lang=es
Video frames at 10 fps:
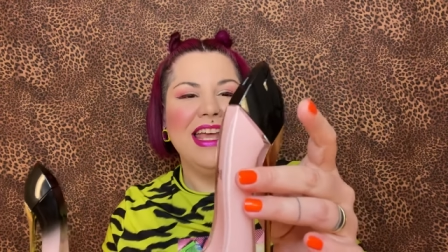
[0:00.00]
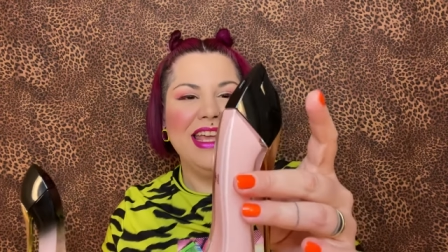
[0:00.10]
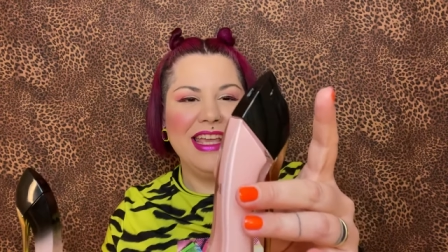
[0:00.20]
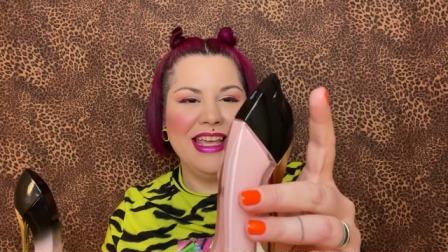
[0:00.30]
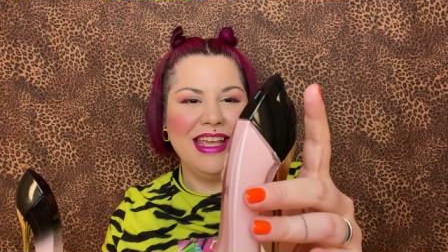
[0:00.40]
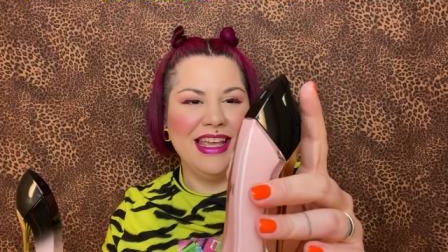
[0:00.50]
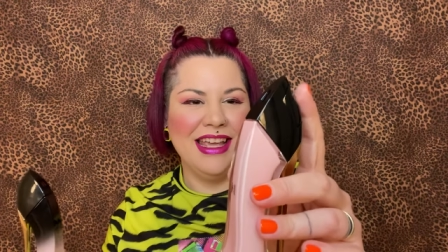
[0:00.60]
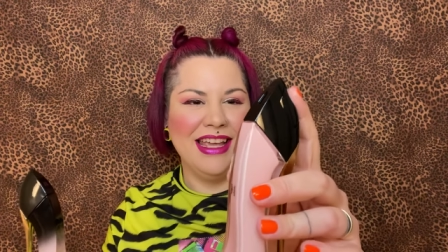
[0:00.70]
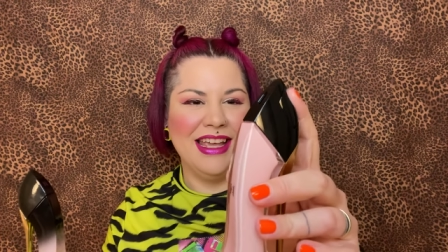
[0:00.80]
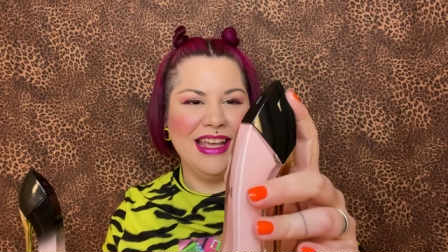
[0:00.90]

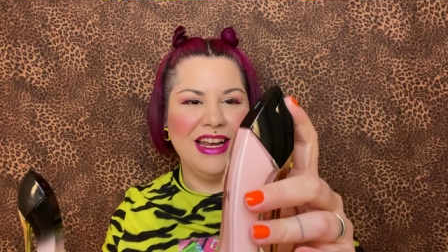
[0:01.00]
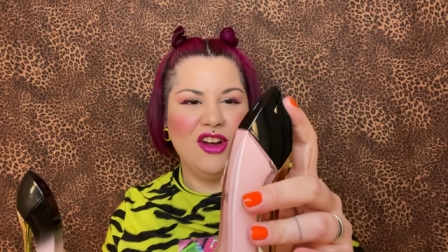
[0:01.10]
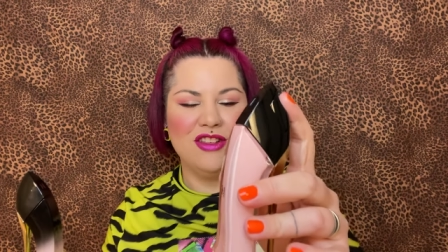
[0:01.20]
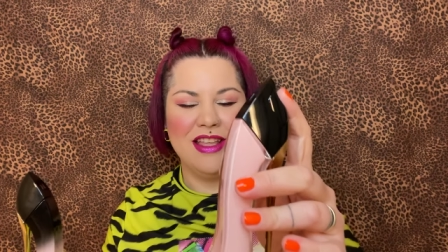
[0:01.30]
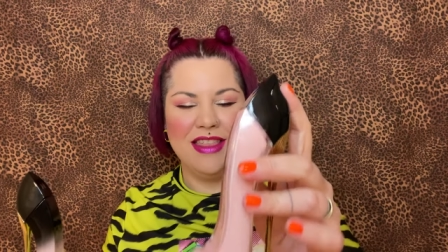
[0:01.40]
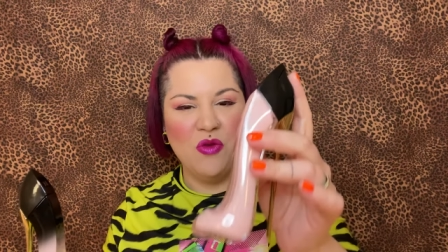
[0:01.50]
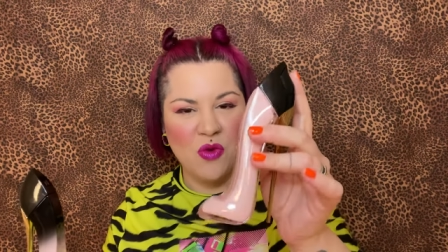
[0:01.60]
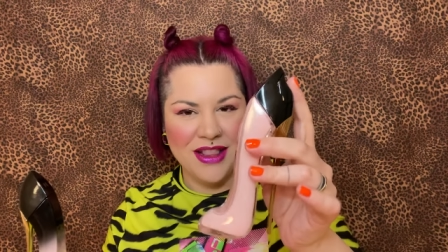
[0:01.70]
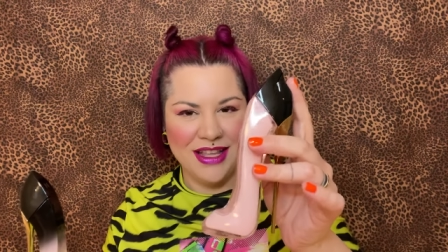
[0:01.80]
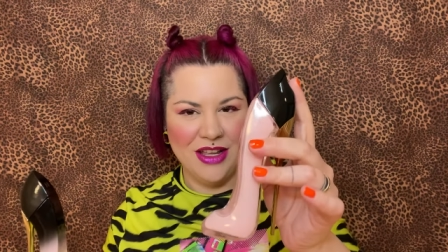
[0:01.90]
Y los de
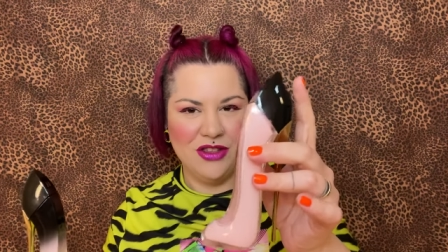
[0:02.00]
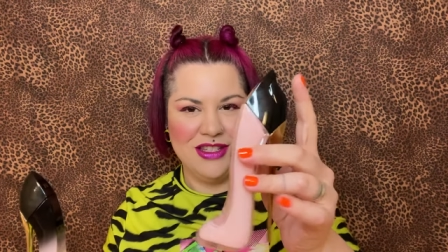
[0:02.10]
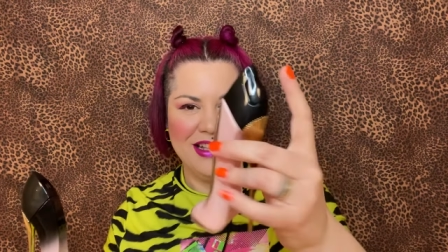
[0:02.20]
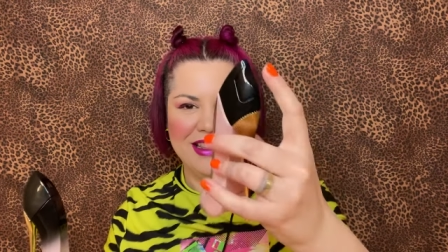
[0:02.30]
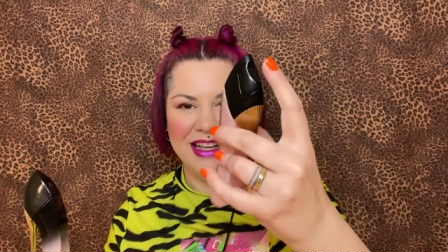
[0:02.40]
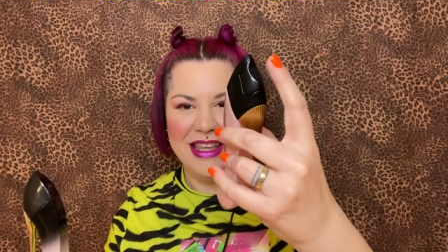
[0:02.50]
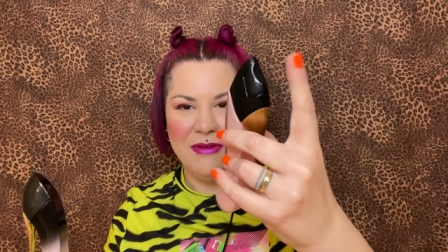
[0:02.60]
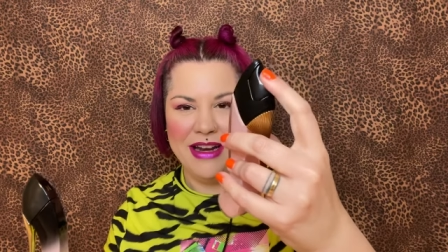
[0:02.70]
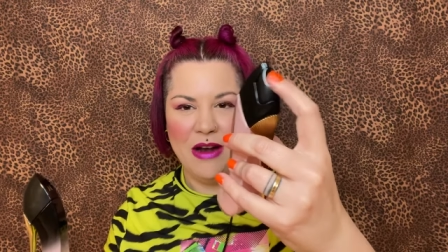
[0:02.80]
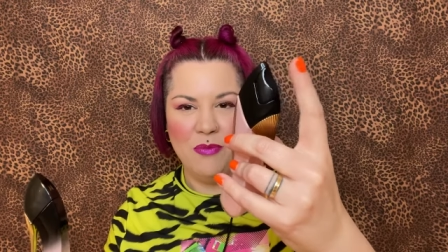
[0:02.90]
50 y 80
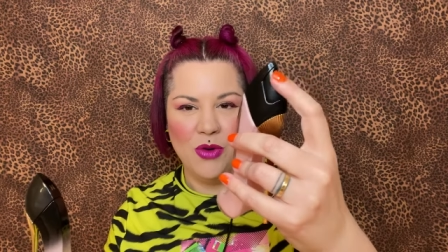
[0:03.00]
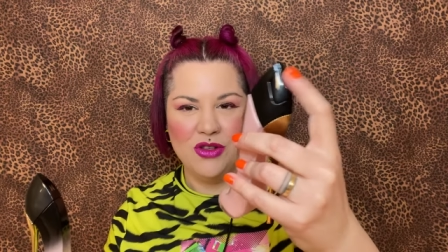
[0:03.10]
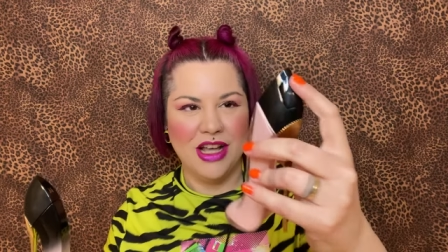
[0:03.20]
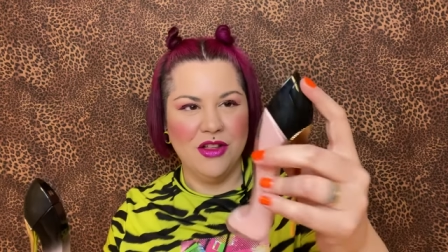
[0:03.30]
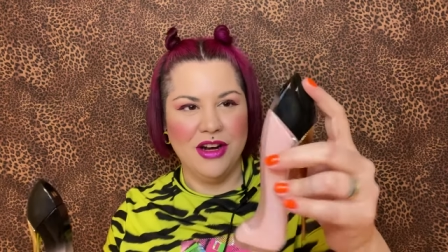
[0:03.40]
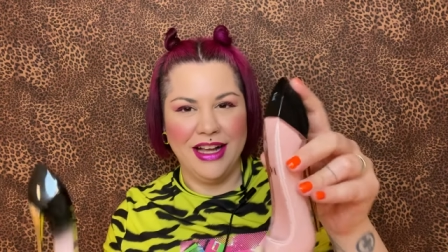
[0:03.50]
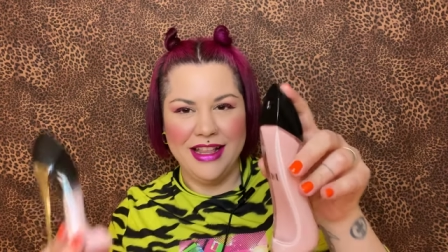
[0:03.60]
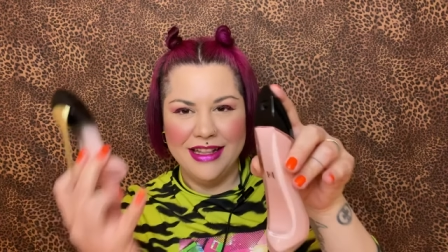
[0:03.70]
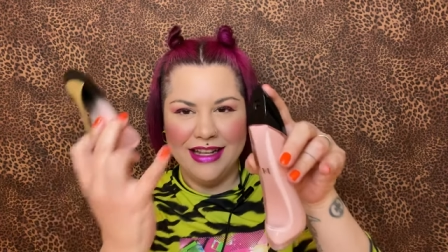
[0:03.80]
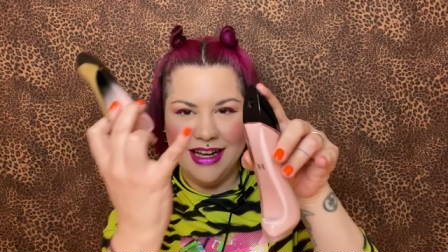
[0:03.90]
llevan el pulsador aquí
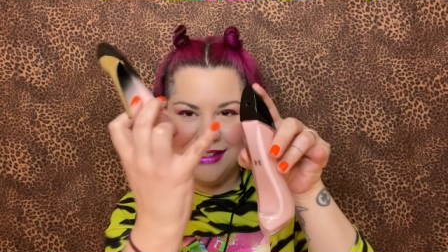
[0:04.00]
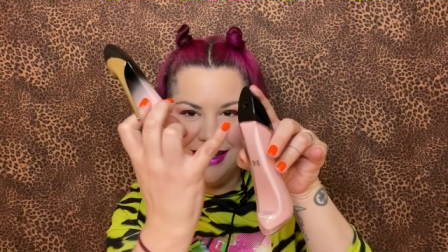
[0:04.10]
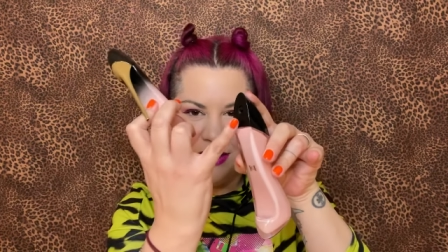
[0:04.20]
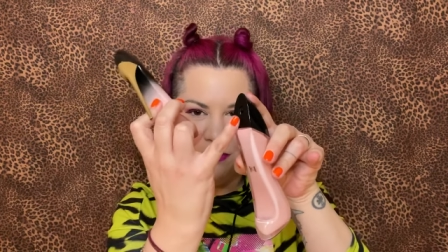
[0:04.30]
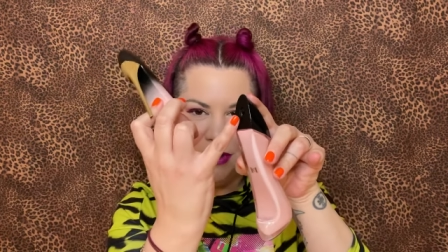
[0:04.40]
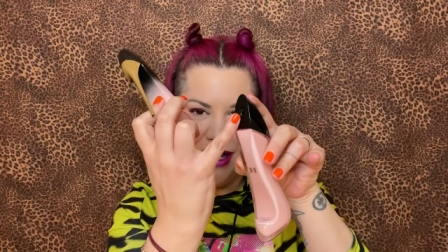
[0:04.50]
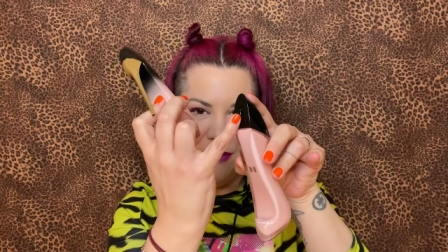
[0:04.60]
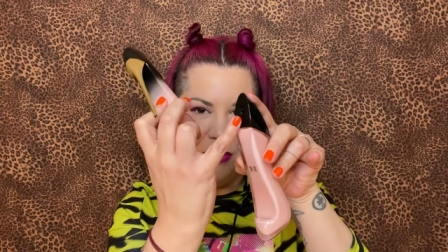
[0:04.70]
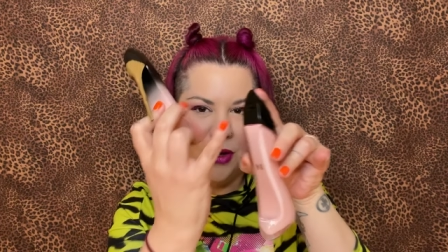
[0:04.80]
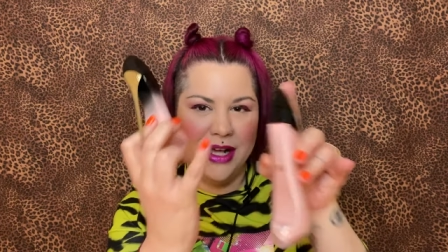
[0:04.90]
detrás y
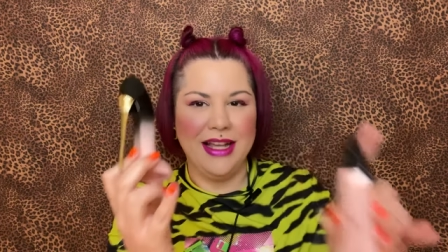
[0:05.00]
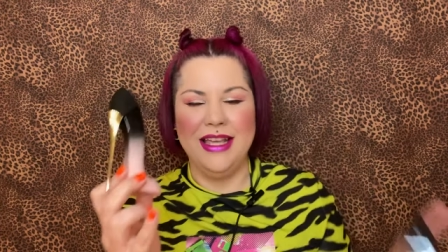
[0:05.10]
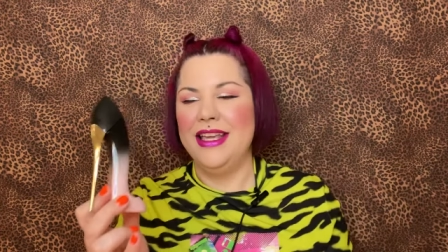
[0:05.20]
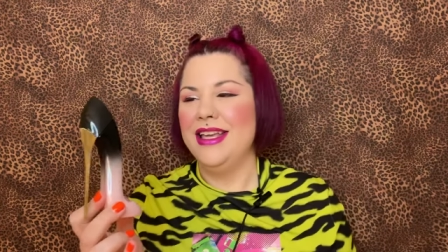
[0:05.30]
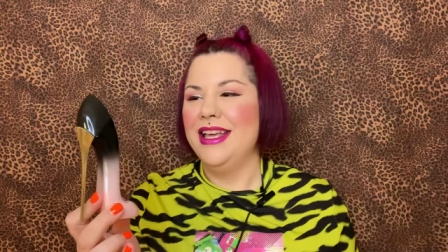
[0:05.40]
sprayan por aquí.